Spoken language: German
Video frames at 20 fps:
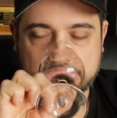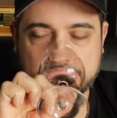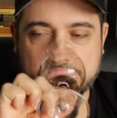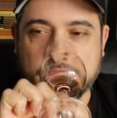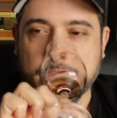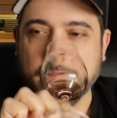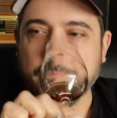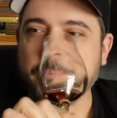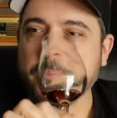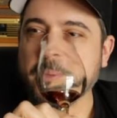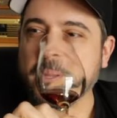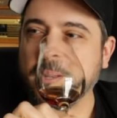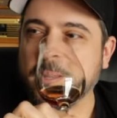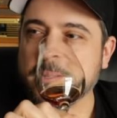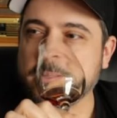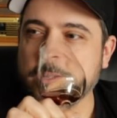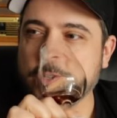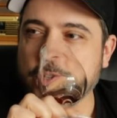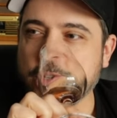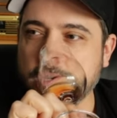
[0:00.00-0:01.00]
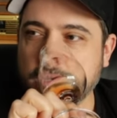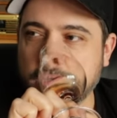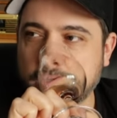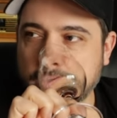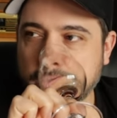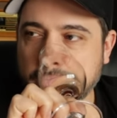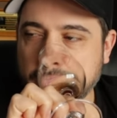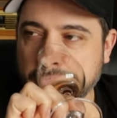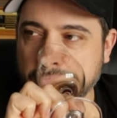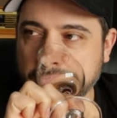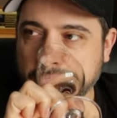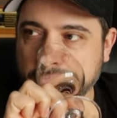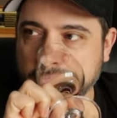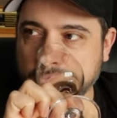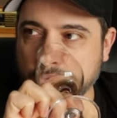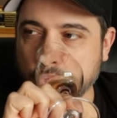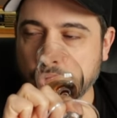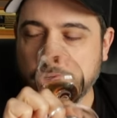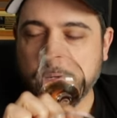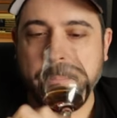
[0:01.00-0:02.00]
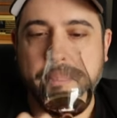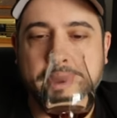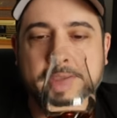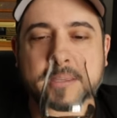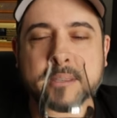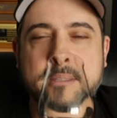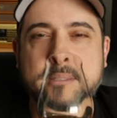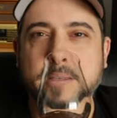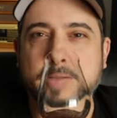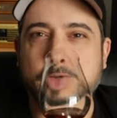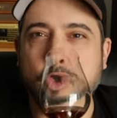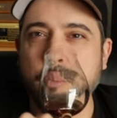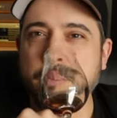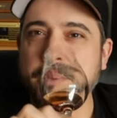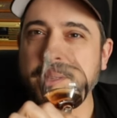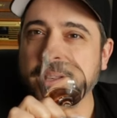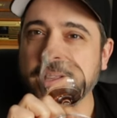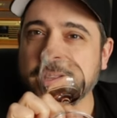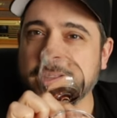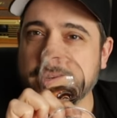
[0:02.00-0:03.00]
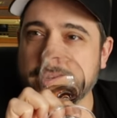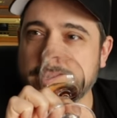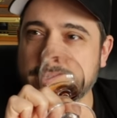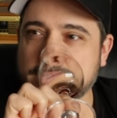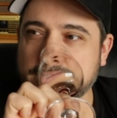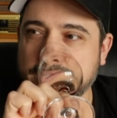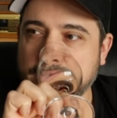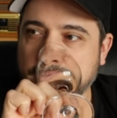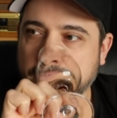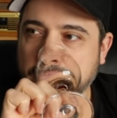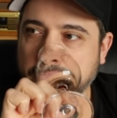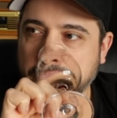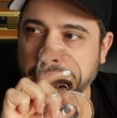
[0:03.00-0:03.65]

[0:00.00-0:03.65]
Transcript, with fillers: Ja, klassische dunkle PX-Aromen, Lakritze,